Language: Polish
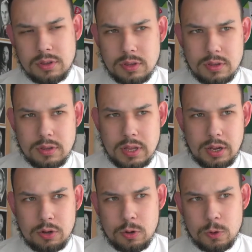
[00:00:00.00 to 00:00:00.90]

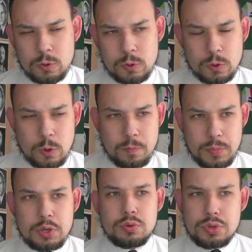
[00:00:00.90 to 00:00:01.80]
tego, co my
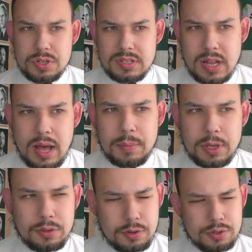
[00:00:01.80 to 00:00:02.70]
już znamy
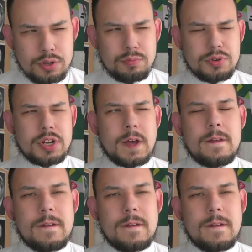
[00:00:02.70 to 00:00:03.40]
dość dobrze,